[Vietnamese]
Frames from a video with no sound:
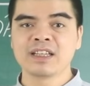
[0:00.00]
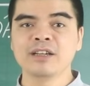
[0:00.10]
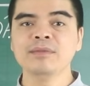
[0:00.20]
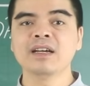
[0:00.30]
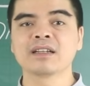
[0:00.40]

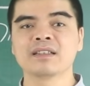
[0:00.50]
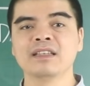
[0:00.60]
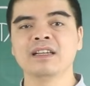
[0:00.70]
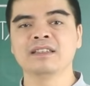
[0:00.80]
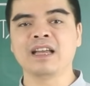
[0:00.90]
kiếm được
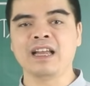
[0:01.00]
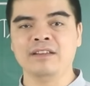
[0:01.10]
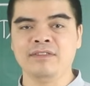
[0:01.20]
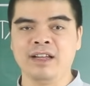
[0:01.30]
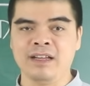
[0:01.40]
tiền
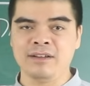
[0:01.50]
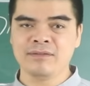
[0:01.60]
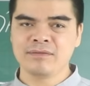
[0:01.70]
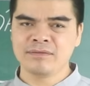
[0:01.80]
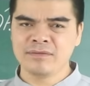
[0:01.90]
tài và
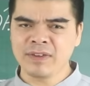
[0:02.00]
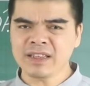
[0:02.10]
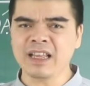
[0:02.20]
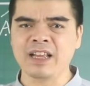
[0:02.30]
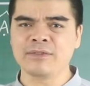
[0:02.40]

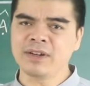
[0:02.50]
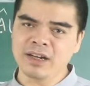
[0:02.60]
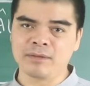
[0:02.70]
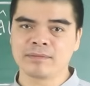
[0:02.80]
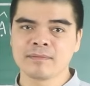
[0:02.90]
phát tài phát
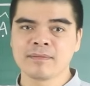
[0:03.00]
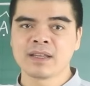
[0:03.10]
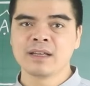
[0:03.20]
lộc.